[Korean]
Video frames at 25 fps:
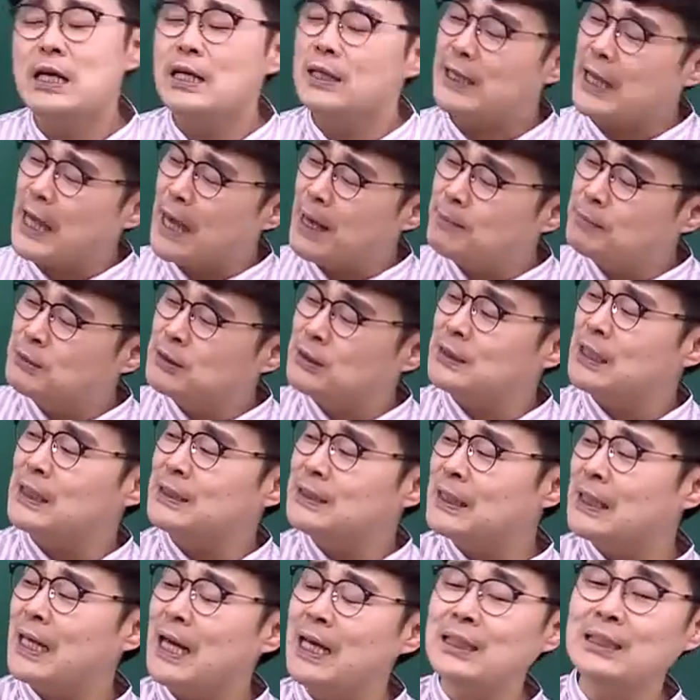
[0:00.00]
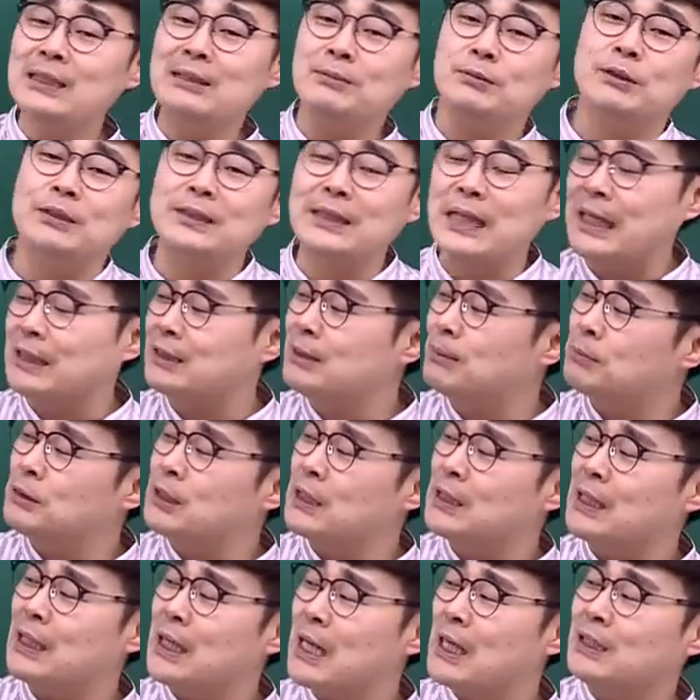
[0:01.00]
네 문제짜리 한 지문, 다섯
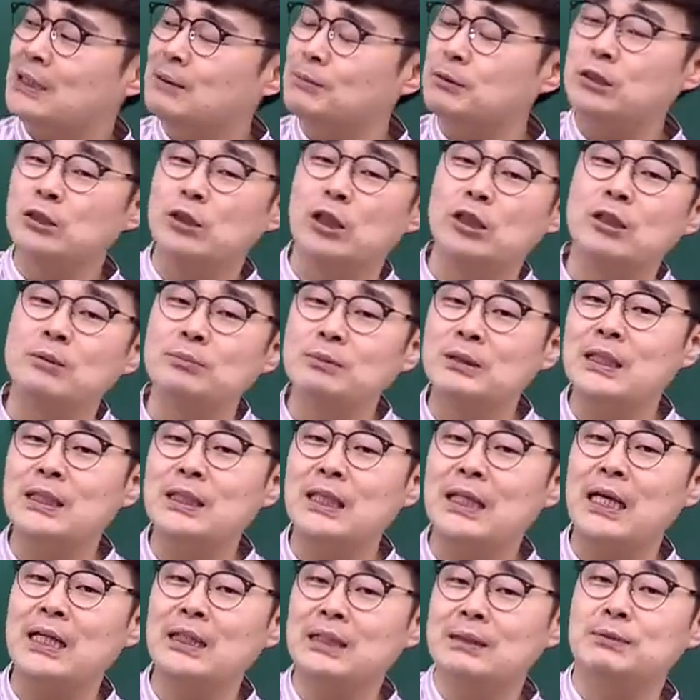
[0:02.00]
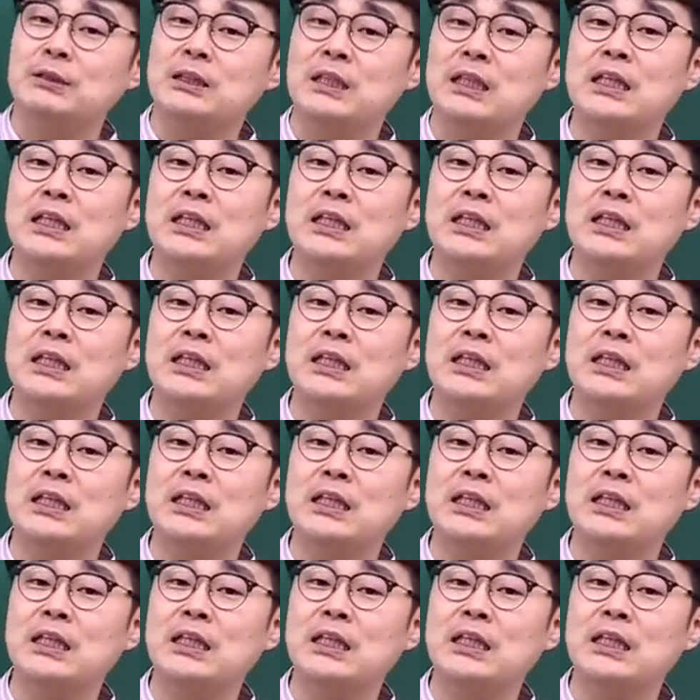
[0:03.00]
문제짜리 한 지문, 여섯 문제짜리 한 지문.